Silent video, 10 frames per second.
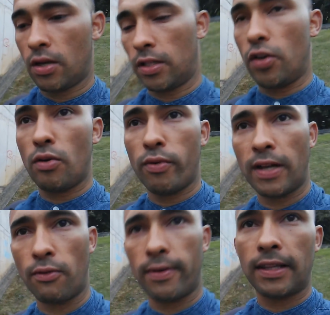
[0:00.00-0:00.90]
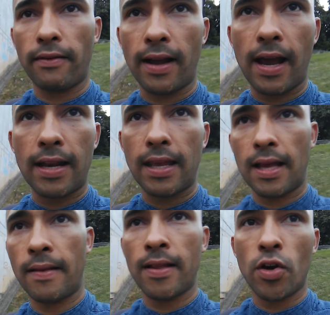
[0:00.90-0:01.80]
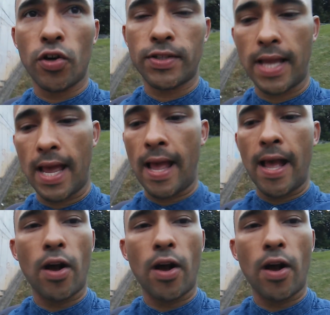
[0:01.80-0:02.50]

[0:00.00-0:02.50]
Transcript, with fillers: tener una buena cuenta bancaria, o sea,